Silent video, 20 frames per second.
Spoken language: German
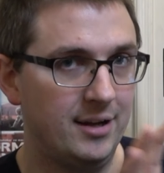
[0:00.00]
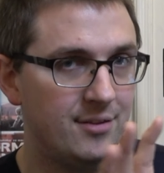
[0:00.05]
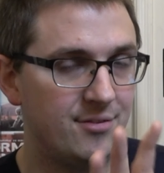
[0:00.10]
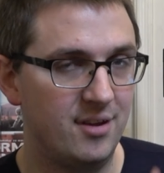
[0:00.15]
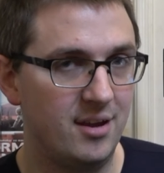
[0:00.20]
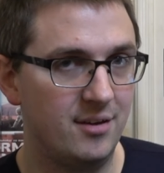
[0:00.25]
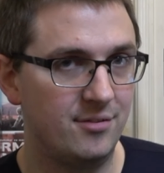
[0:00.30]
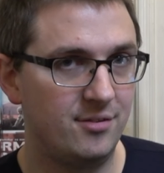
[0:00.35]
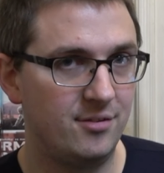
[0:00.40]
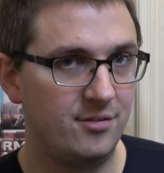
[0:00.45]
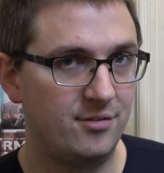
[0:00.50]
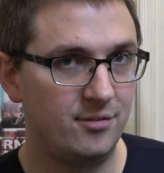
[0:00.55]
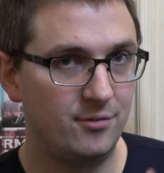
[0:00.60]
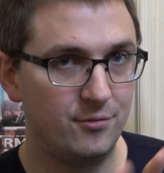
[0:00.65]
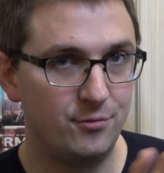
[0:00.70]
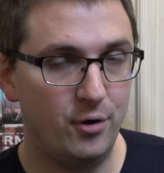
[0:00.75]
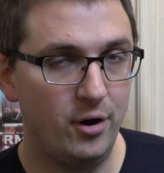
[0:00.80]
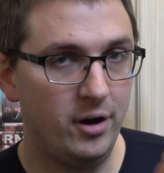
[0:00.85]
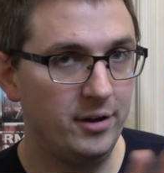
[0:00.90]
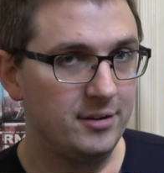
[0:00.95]
als erstes
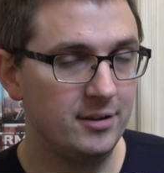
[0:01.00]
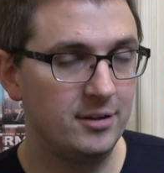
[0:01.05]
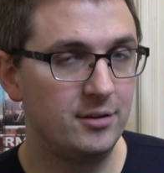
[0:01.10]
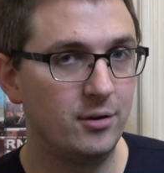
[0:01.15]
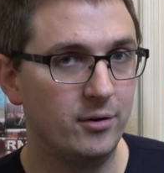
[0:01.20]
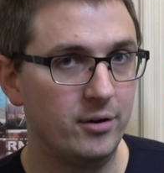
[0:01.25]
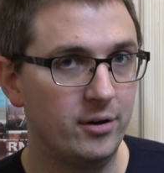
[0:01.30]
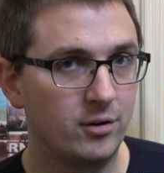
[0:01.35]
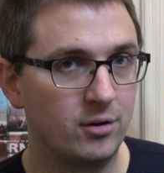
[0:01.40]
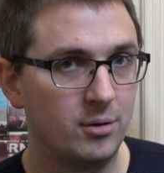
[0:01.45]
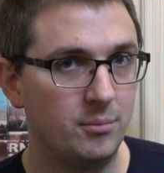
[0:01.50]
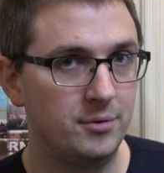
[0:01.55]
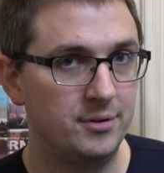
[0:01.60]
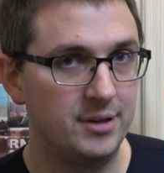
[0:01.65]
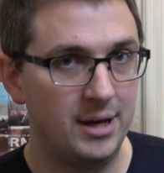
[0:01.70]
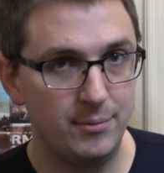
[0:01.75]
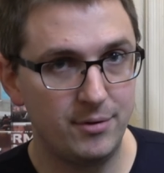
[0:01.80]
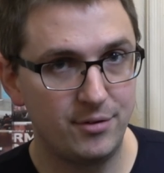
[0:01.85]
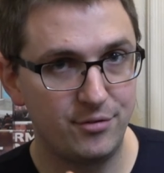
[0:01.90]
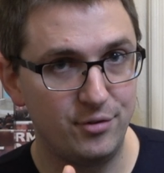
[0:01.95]
Wort in euren
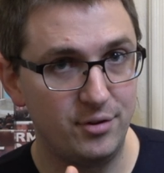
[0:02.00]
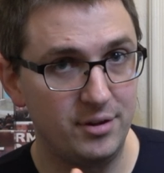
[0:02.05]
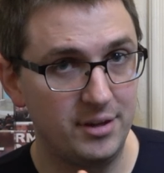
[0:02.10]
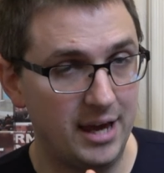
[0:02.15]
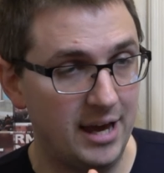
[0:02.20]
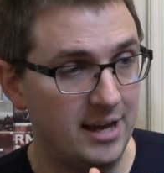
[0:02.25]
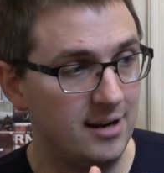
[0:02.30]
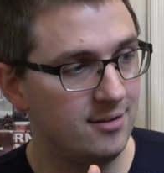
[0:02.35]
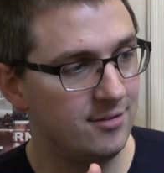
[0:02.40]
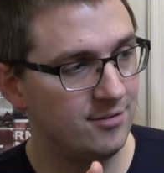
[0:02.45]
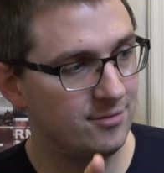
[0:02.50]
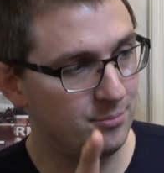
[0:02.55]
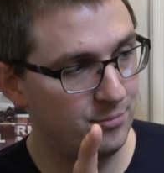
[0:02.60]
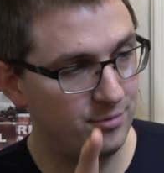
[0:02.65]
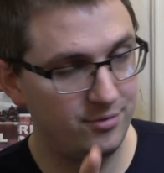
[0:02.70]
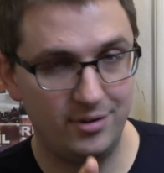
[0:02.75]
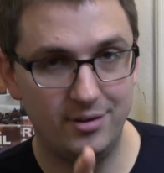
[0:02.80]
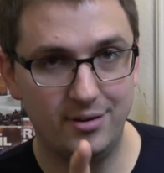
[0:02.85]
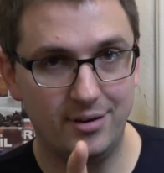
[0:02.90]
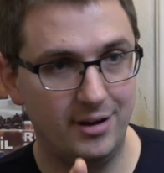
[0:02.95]
Kommentaren. Das ist noch nicht alles,
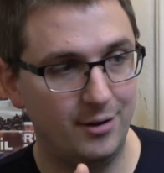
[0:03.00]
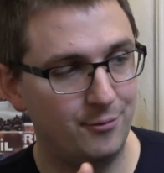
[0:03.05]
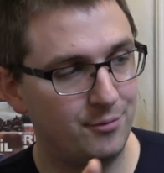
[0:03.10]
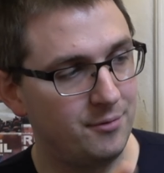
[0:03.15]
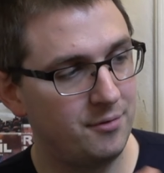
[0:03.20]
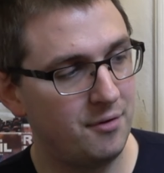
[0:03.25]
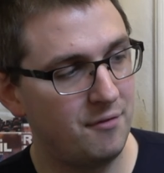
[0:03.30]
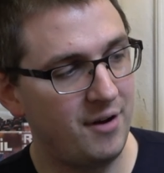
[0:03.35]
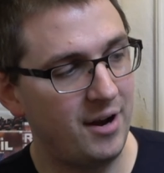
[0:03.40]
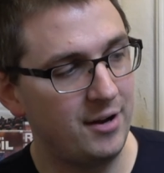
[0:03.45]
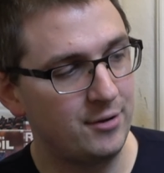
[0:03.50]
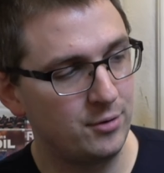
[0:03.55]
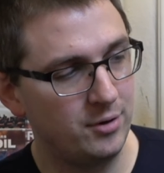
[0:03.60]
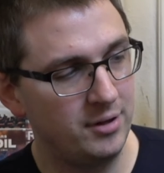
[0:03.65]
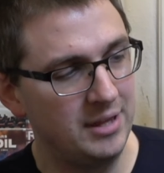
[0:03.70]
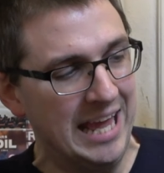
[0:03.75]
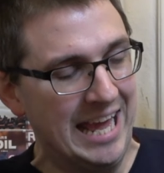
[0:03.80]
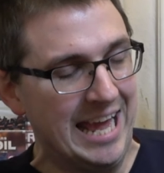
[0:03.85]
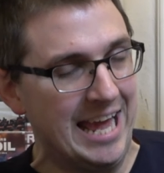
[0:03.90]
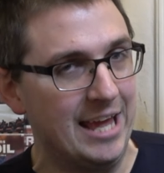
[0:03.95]
müsst ihr auf jeden Fall
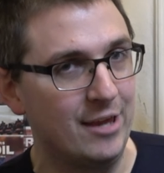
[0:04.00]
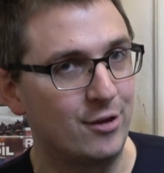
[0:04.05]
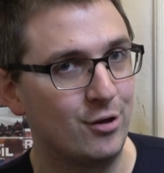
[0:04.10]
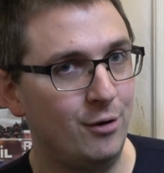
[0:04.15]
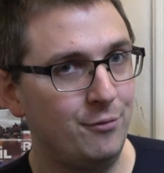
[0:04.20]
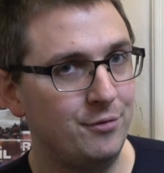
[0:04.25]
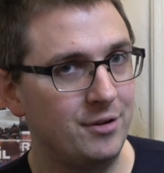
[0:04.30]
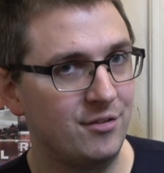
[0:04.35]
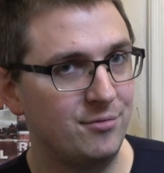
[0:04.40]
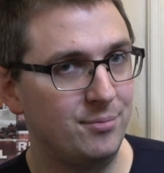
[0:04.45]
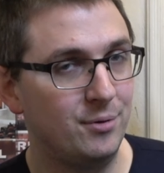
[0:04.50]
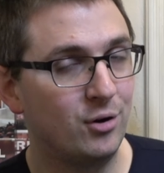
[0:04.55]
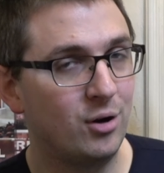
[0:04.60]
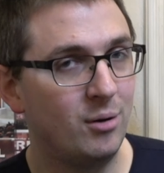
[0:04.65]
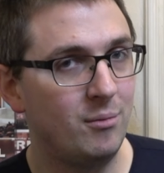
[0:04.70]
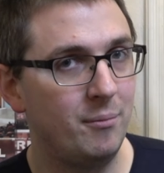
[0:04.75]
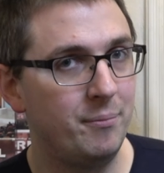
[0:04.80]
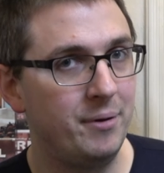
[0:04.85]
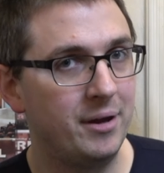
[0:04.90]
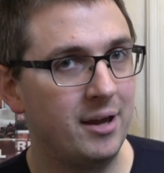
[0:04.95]
weiterhören. Ich hoffe, dass mein
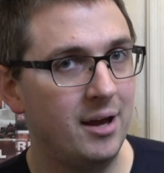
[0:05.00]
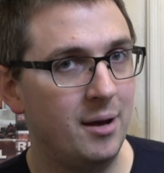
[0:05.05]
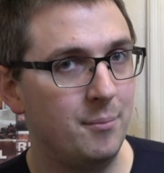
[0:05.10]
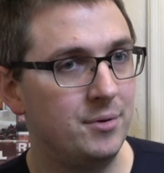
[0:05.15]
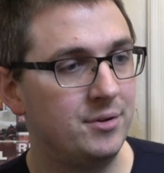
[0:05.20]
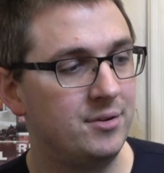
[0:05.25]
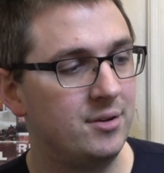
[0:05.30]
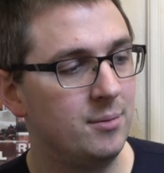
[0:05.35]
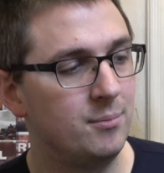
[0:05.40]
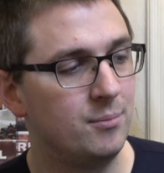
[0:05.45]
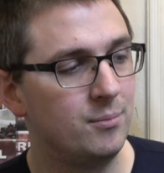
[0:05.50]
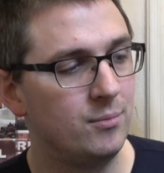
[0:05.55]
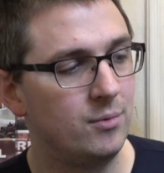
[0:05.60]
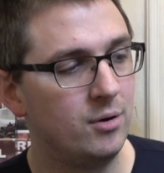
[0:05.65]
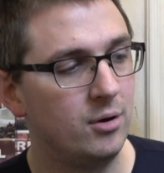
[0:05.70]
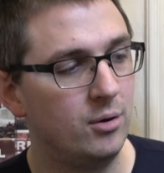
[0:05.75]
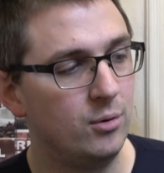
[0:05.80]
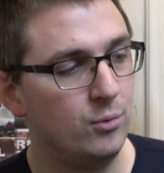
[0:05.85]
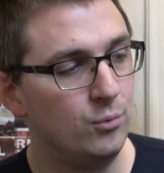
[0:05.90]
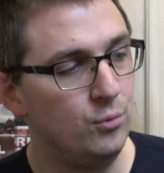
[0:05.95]
Common Picker mit dem
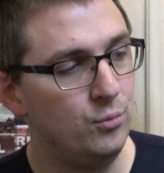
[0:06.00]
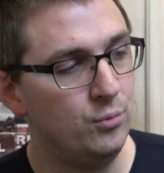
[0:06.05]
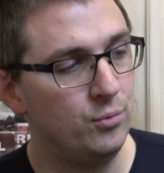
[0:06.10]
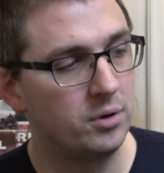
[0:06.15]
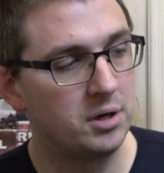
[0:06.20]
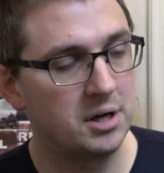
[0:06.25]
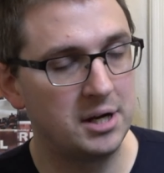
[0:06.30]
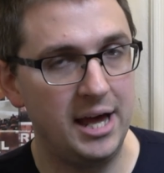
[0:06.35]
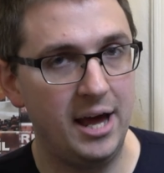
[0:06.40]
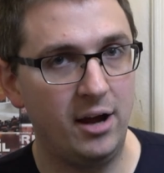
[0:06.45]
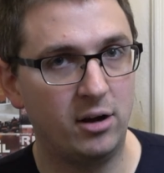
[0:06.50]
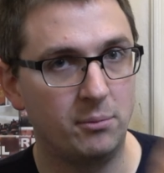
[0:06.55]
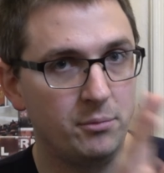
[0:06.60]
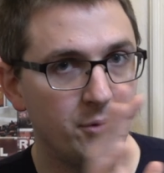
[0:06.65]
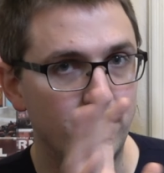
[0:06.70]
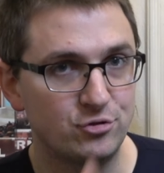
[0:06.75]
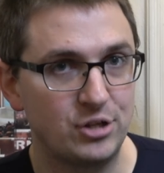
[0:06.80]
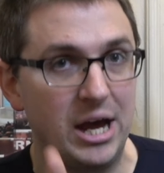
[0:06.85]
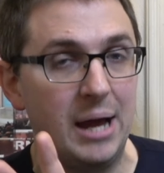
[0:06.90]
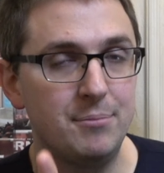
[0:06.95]
Ü klarkommt,
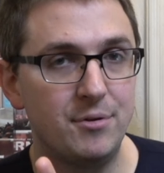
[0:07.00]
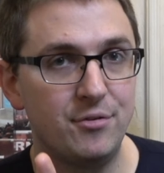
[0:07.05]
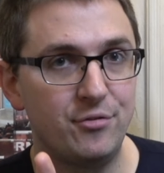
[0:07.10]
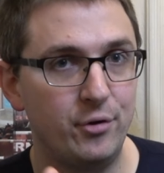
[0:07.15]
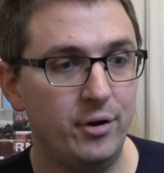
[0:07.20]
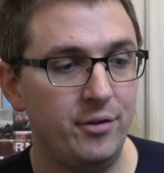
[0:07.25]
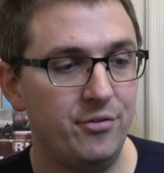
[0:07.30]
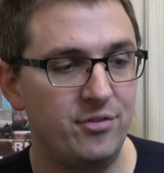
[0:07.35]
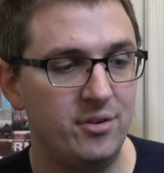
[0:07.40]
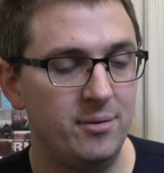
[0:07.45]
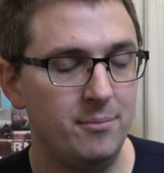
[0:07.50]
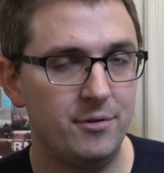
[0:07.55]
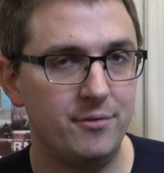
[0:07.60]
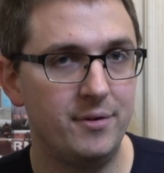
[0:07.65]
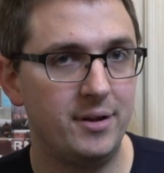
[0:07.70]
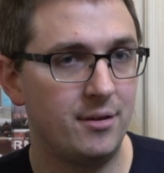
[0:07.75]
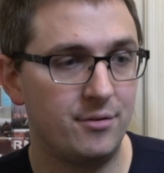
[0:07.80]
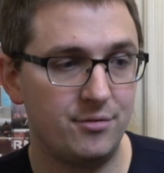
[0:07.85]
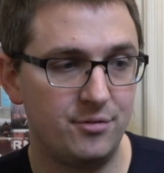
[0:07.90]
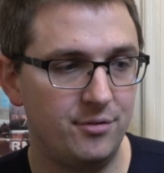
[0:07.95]
aber schreibt es trotzdem. Ich
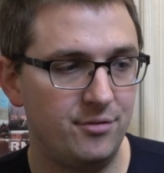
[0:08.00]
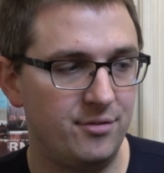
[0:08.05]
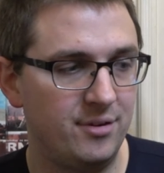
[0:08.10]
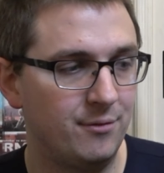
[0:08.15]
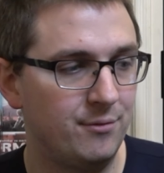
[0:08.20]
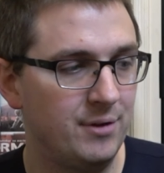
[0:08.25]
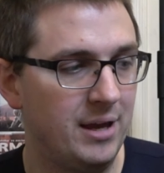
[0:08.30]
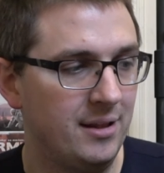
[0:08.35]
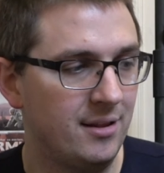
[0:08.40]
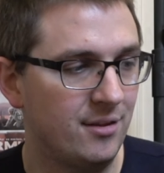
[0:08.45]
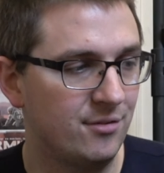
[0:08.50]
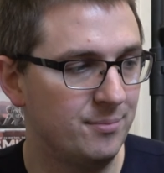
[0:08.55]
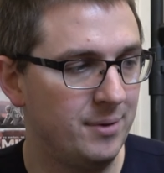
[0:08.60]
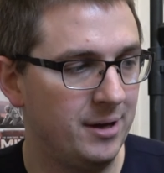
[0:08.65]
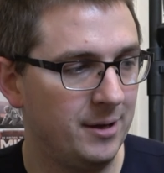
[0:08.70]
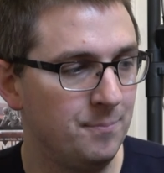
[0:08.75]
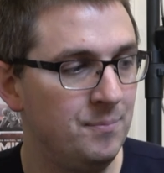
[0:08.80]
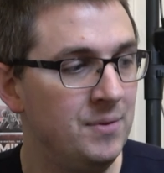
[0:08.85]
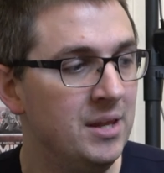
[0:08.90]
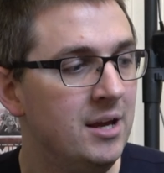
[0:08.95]
werde das sonst irgendwie anders
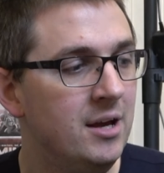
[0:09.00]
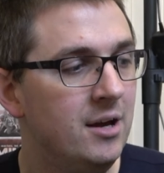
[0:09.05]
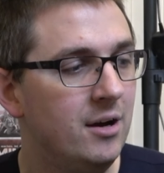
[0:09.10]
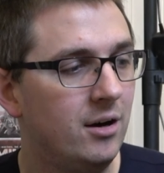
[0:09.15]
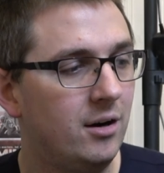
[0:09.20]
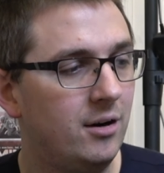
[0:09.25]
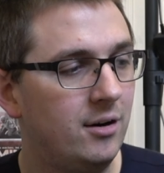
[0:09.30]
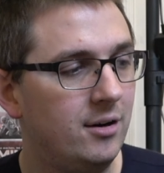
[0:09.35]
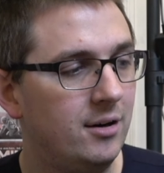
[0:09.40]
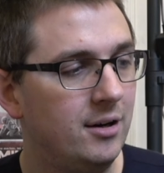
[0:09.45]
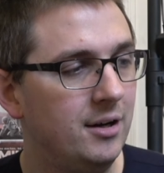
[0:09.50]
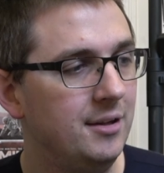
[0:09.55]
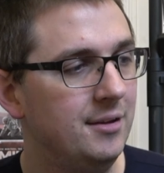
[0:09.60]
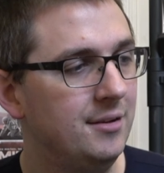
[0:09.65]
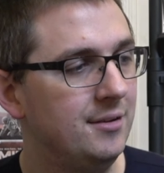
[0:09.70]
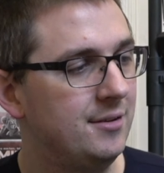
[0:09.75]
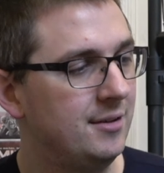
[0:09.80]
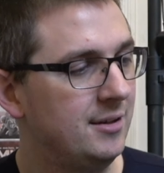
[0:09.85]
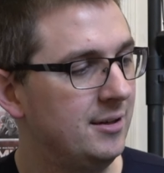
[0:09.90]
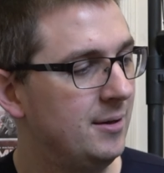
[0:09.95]
machen.
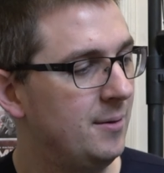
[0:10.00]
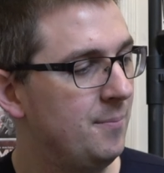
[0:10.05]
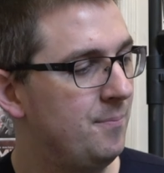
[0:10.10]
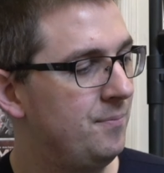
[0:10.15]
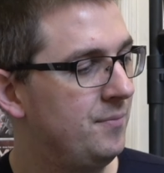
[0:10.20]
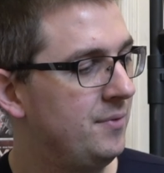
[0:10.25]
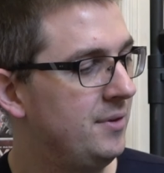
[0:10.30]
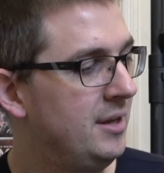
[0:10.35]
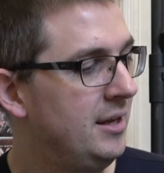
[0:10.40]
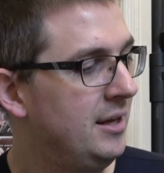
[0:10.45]
Und ähm,